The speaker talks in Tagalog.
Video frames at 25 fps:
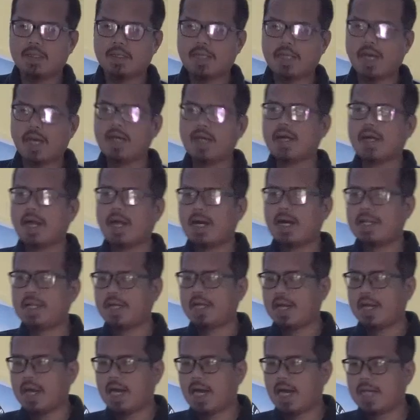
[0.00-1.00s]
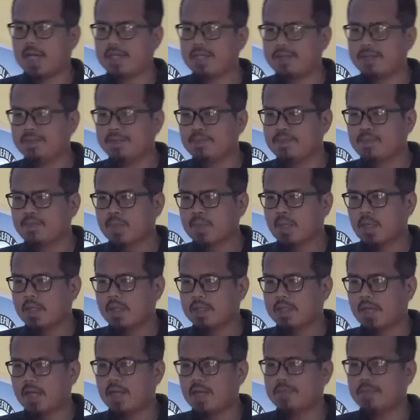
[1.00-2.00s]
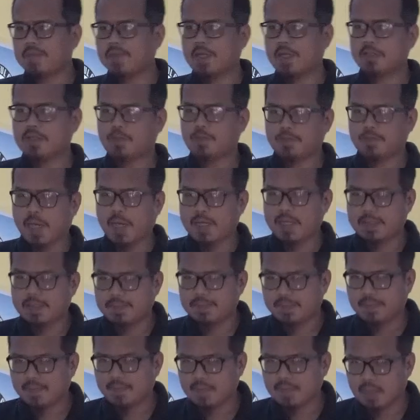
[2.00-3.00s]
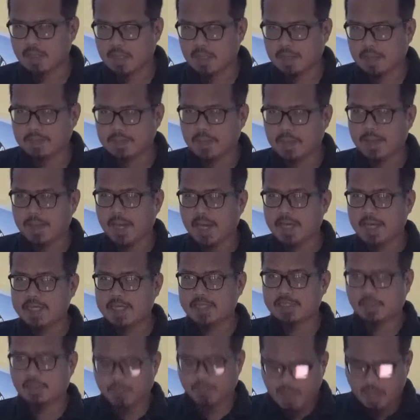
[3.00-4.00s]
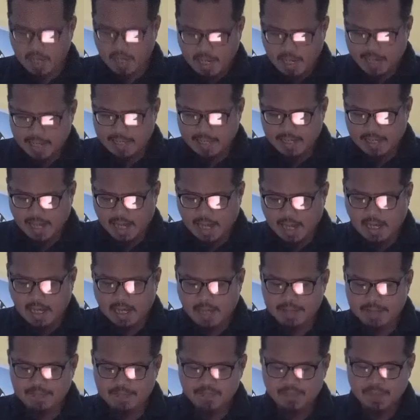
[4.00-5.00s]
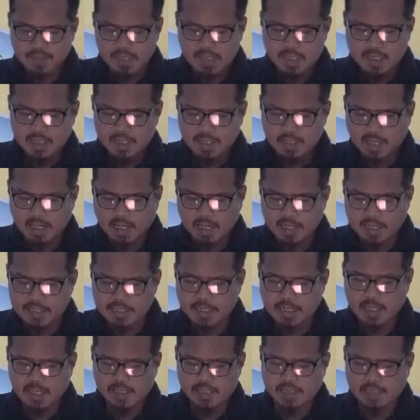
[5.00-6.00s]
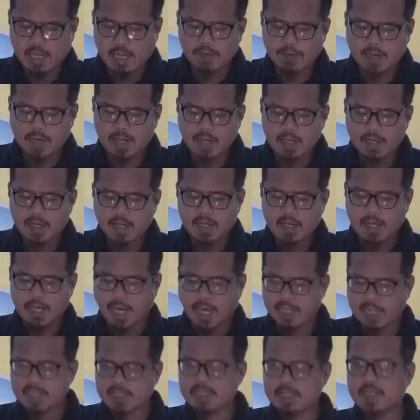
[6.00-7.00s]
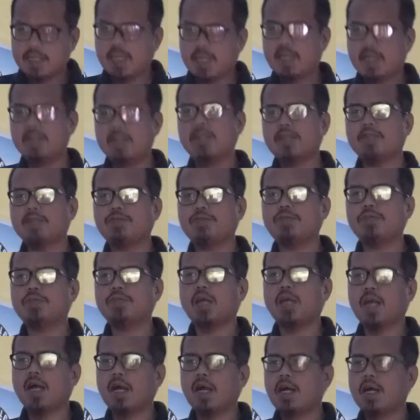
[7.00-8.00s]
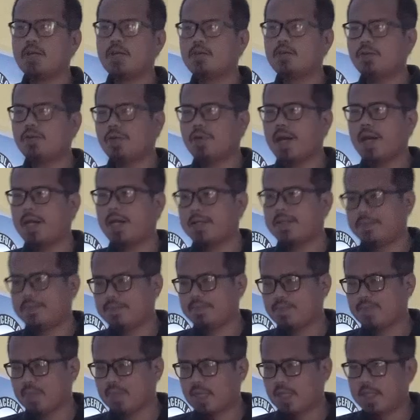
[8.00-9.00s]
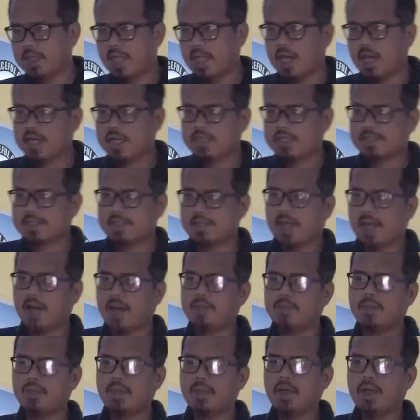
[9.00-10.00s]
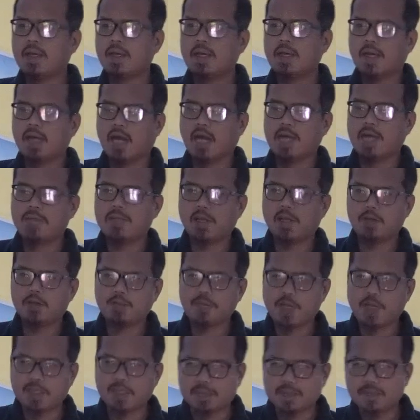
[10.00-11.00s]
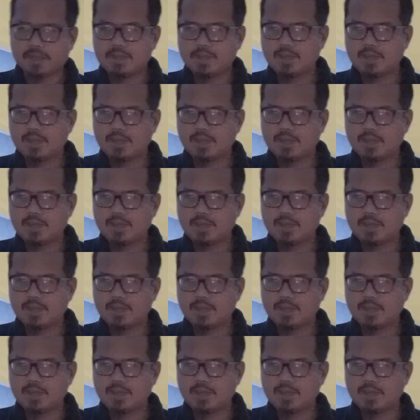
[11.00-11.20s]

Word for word: ng kahalagahan ng pagtupad ng babae sa pangangailangan ng kanyang asawa at hindi ito nangangahulugan ng Islam ay malupit.